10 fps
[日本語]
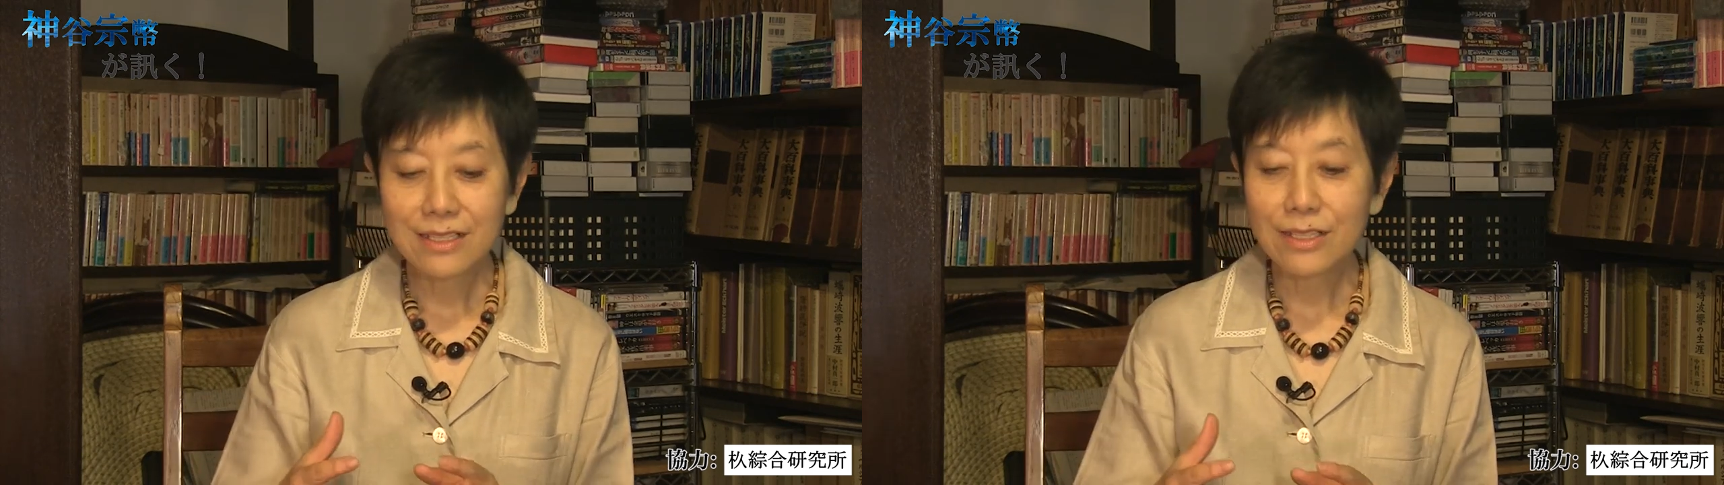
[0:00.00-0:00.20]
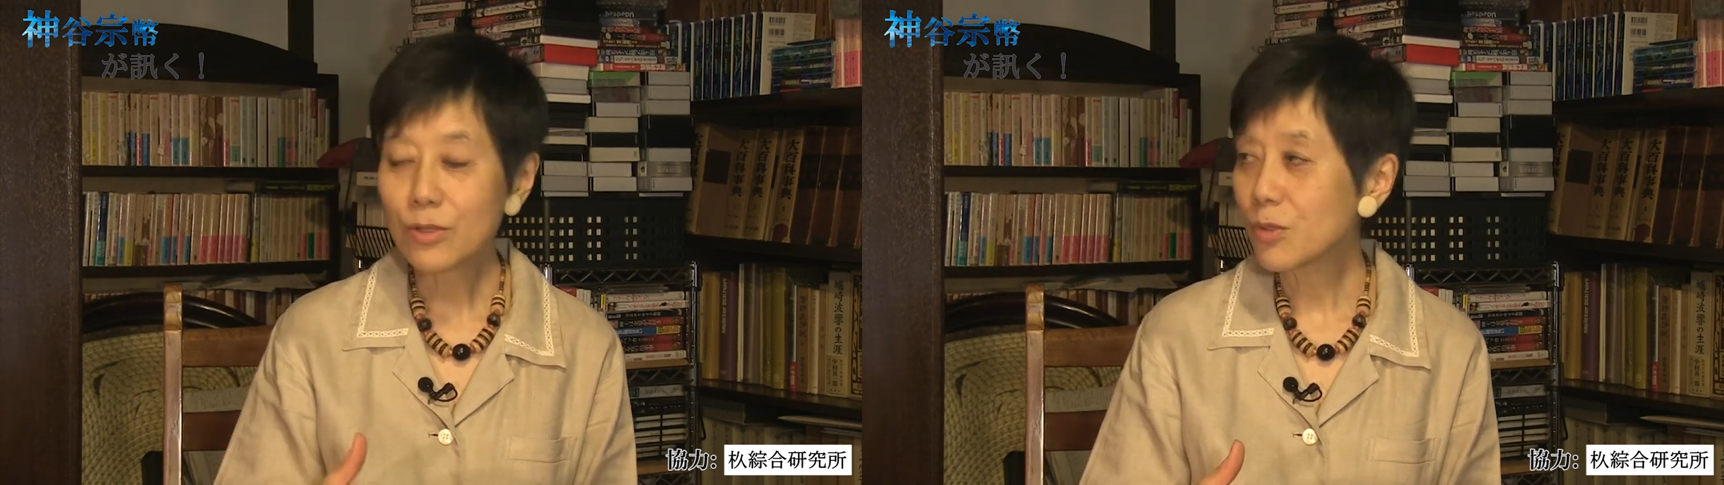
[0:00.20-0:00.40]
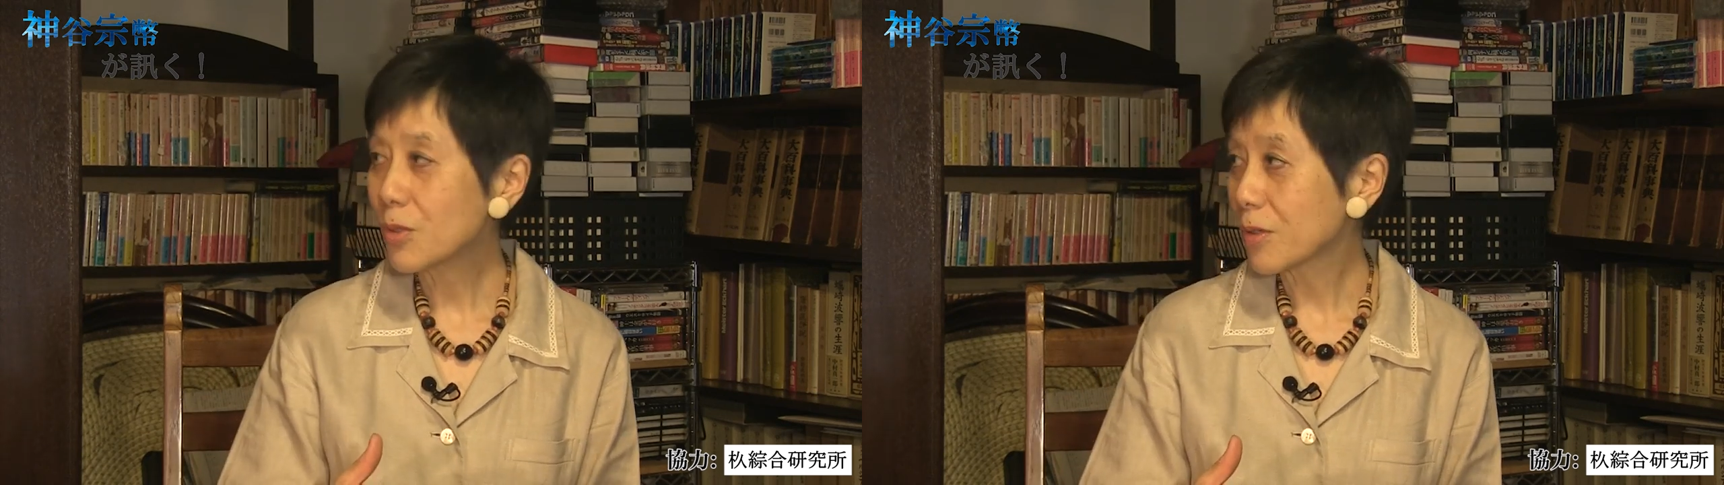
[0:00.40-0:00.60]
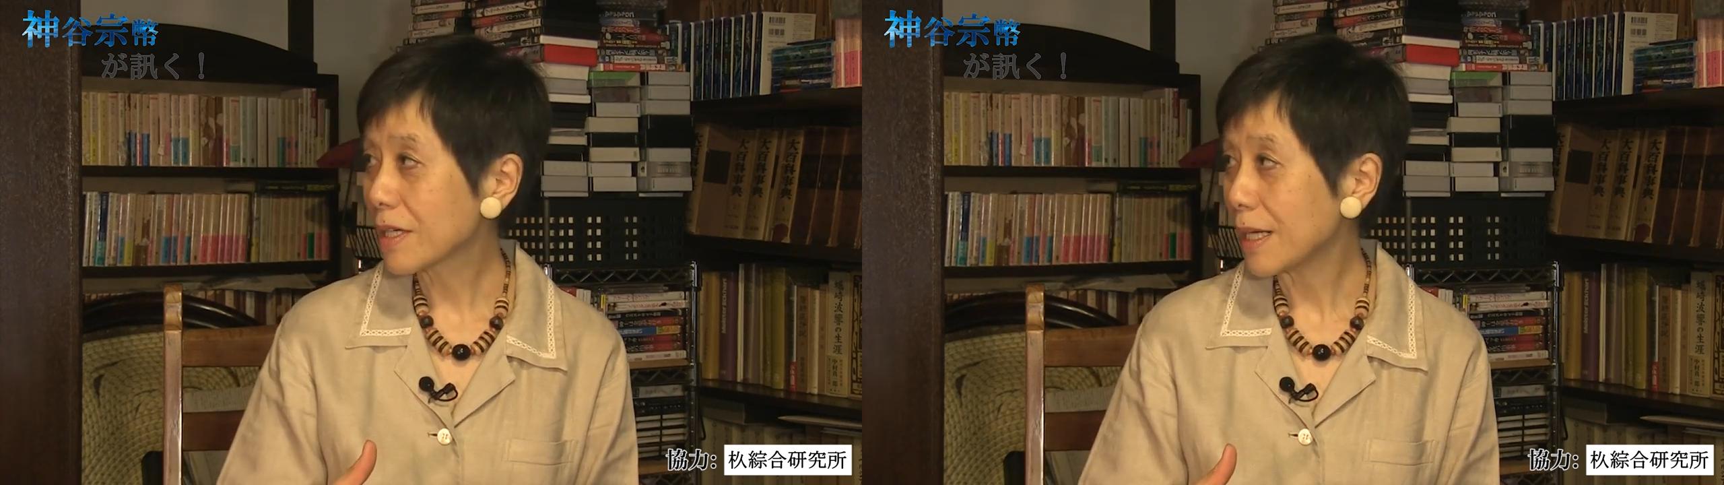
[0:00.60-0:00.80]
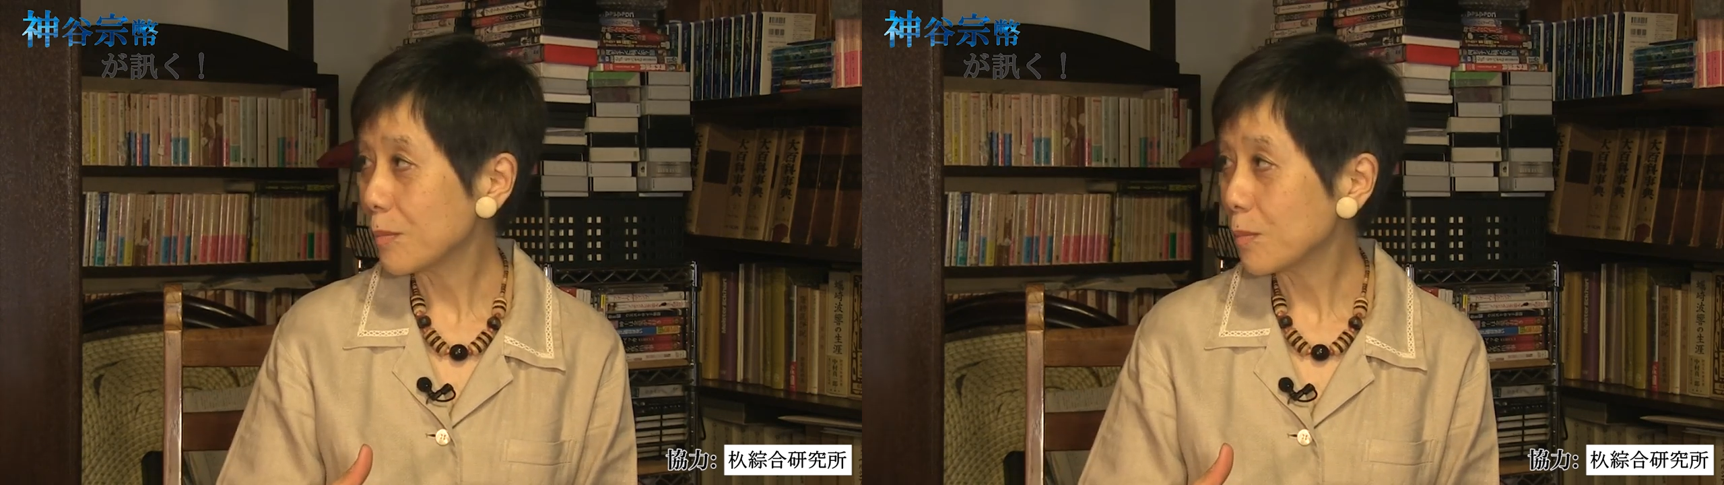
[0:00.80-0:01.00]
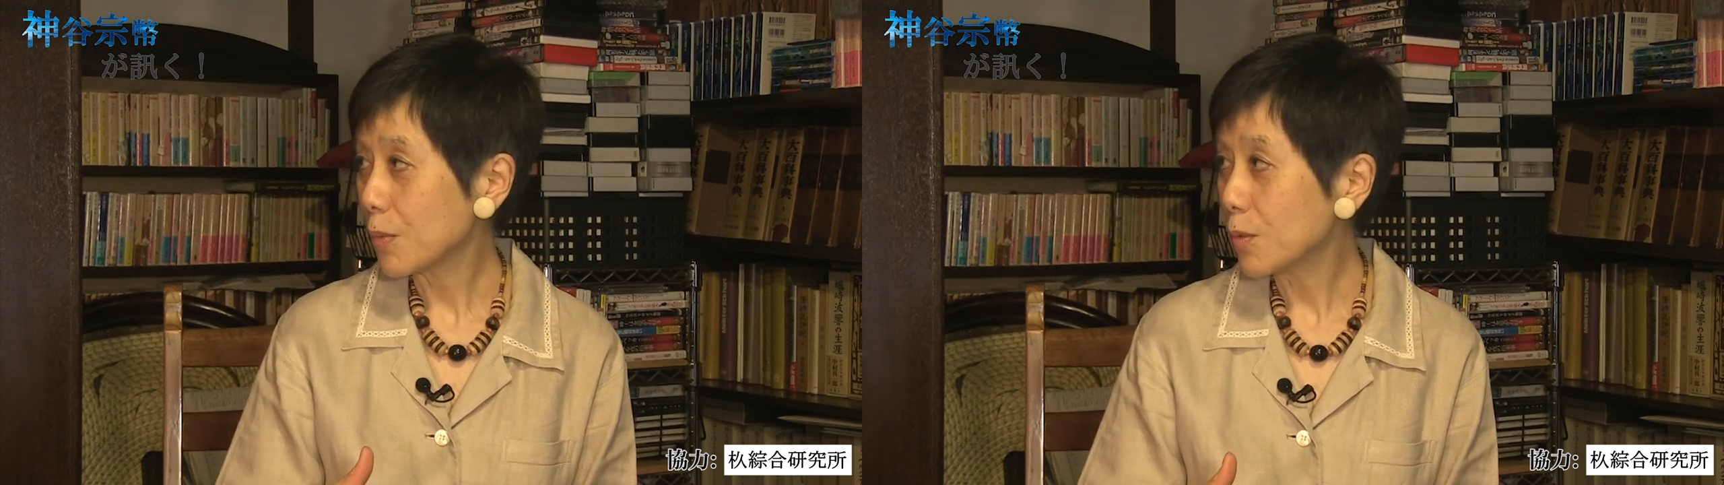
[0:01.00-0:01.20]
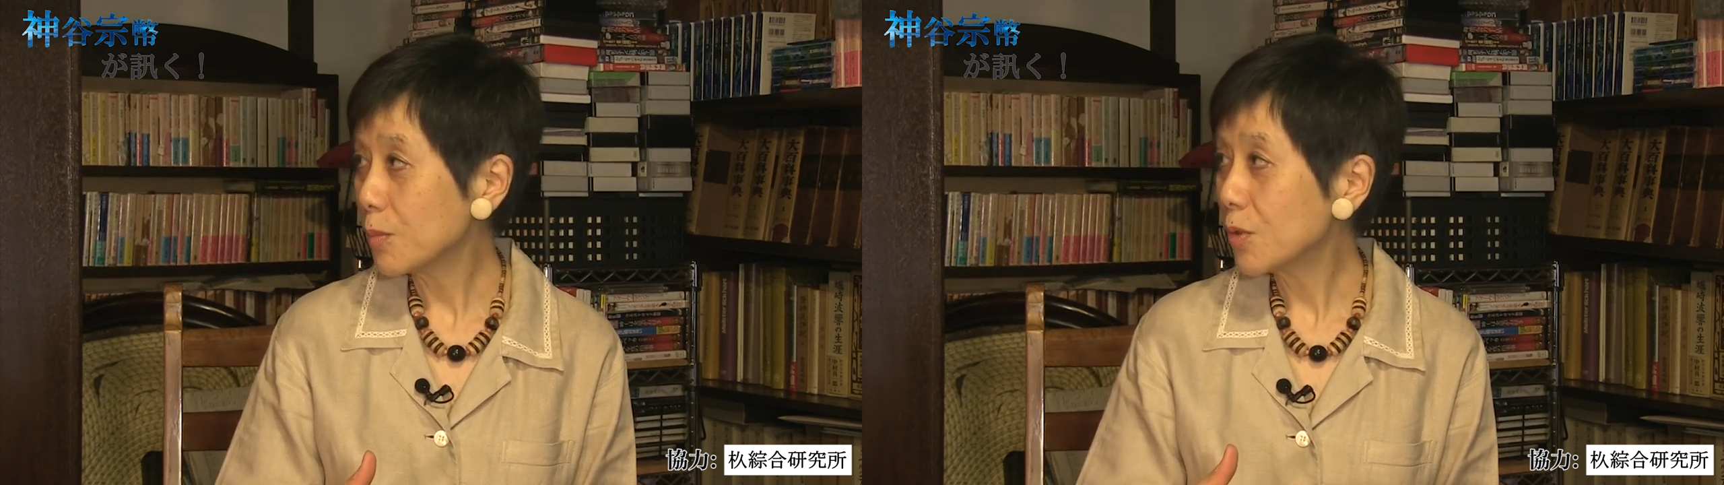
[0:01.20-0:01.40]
い、日本国憲法